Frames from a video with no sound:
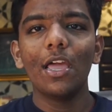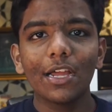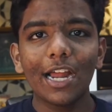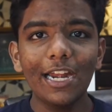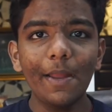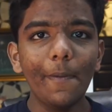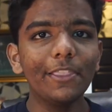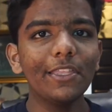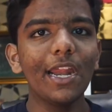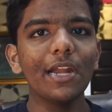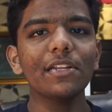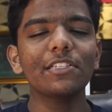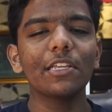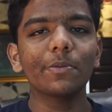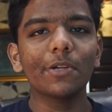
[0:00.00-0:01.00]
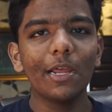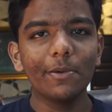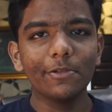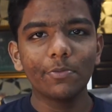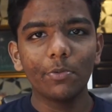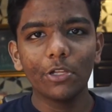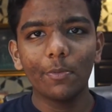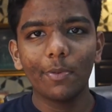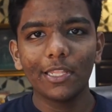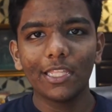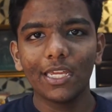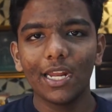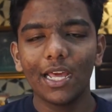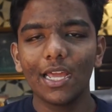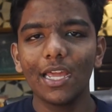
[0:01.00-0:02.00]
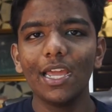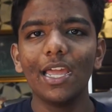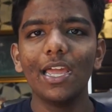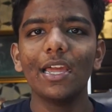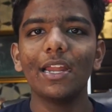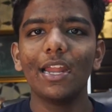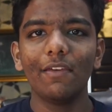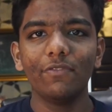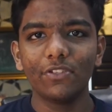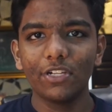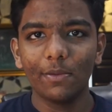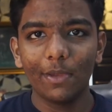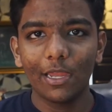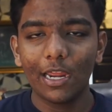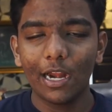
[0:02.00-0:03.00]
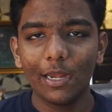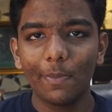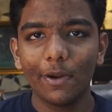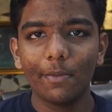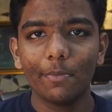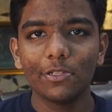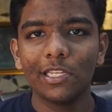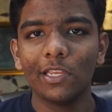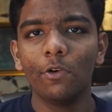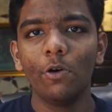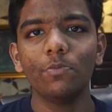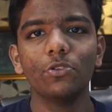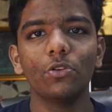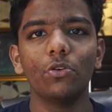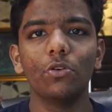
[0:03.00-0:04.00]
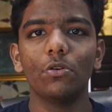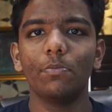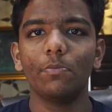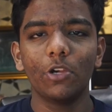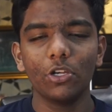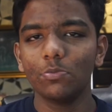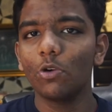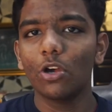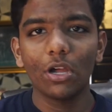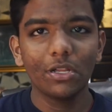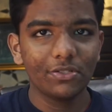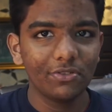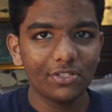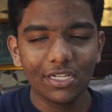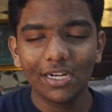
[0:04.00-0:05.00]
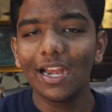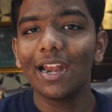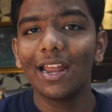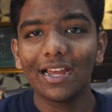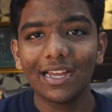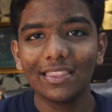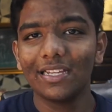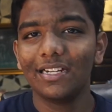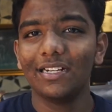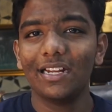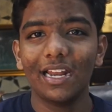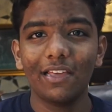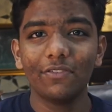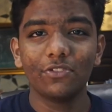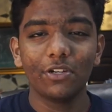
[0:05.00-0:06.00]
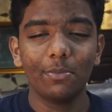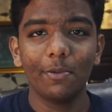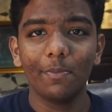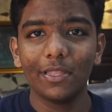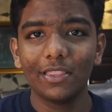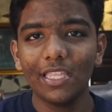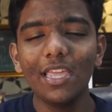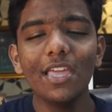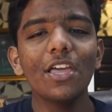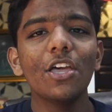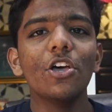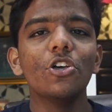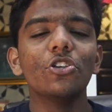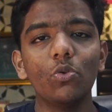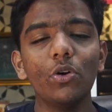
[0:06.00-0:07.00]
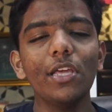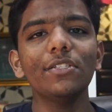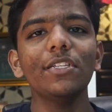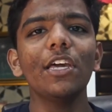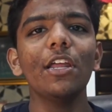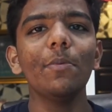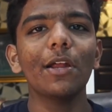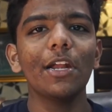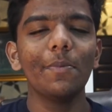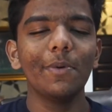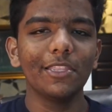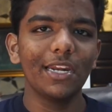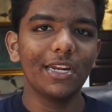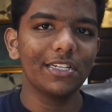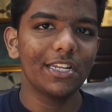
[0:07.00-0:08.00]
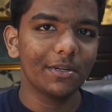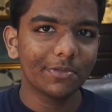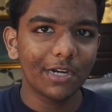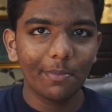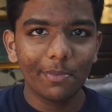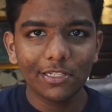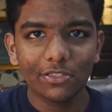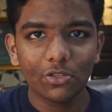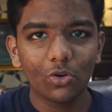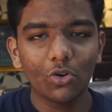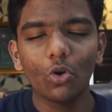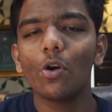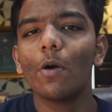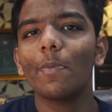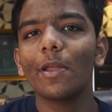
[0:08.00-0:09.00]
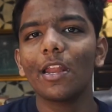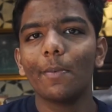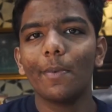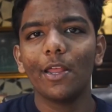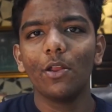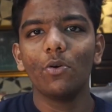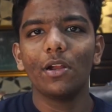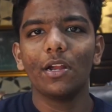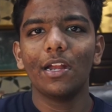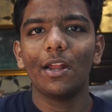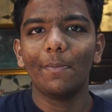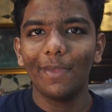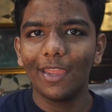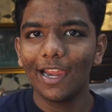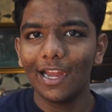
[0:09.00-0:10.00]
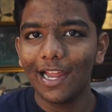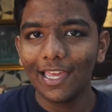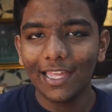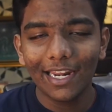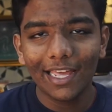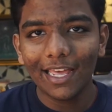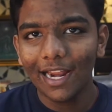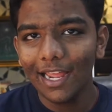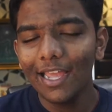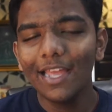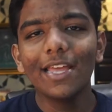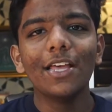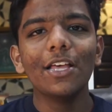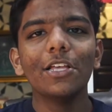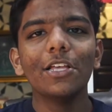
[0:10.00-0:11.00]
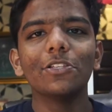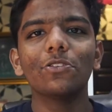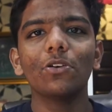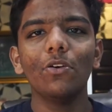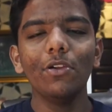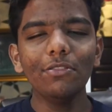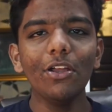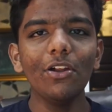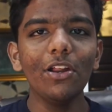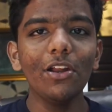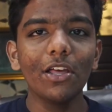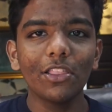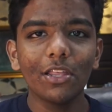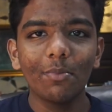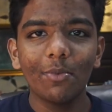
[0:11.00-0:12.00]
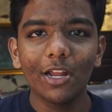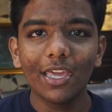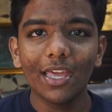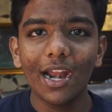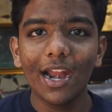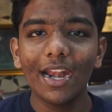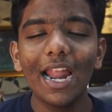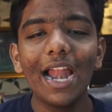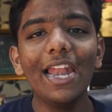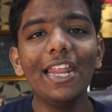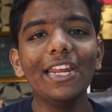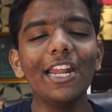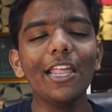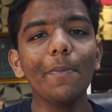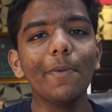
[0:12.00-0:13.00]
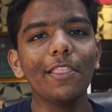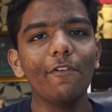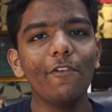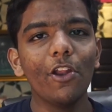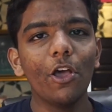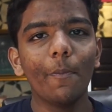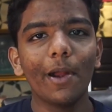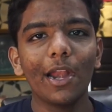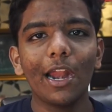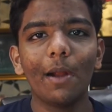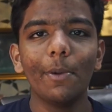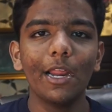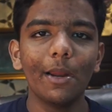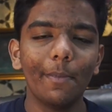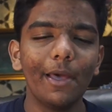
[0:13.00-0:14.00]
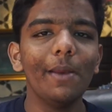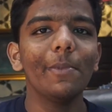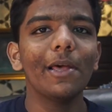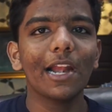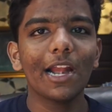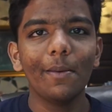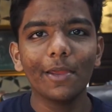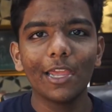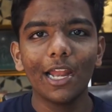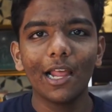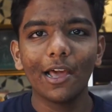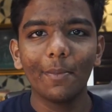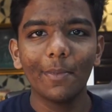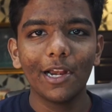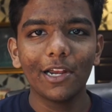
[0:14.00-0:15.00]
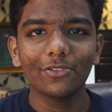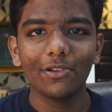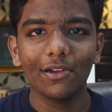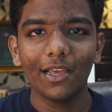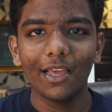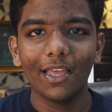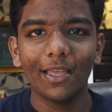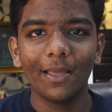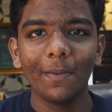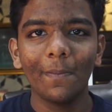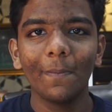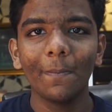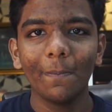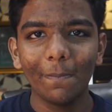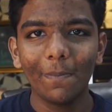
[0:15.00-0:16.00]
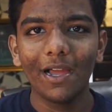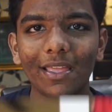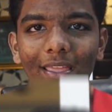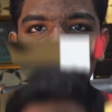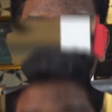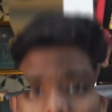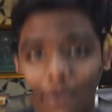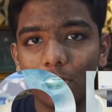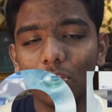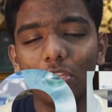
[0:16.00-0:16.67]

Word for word: கண்டிப்பாக த்ரீ ஹண்ட்ரட் சப்ஸ்கிரைபர்ஸ் போது பார்த்தீங்கன்னாக்க லைவ் ஸ்ட்ரீமிங் கண்டிப்பாக நம்ம செய்வோம் ஸோ பிகாஸ் முக்காசு விஷயங்களை நான் கற்றுக்கிட்ட லைவ் ஸ்ட்ரீமிங் பற்றி கூடிய சீக்கிரம் கண்டிப்பாக த்ரீ ஹண்ட்ரட் சப்ஸ்கிரைபர்ஸ் தொற்றுவோம் அப்படிங்கிற மாதிரி ஒரு நம்பிக்கையில் இருக்கிறேன் ஸோ இந்த வீடியோ நான் அதர் முடிக்கிறேன் நாளைக்கு அதை பற்றி வீடியோ பண்ணலாம் அப்படிங்கிற மாதிரி மறக்காமல் கீழே கமெண்ட்டில் சொல்லுங்கள் பாய்